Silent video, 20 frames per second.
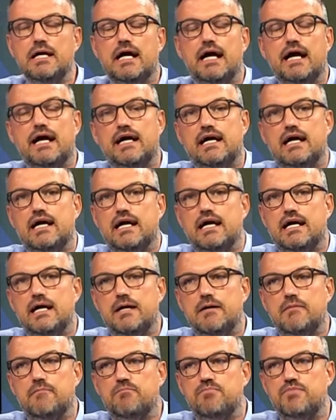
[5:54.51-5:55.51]

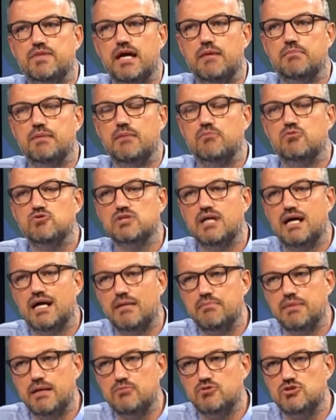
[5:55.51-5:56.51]
ehm, abbiamo,
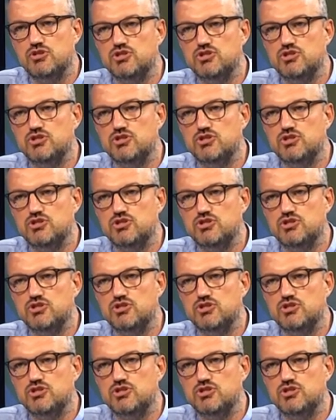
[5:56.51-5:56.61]
abbiamo,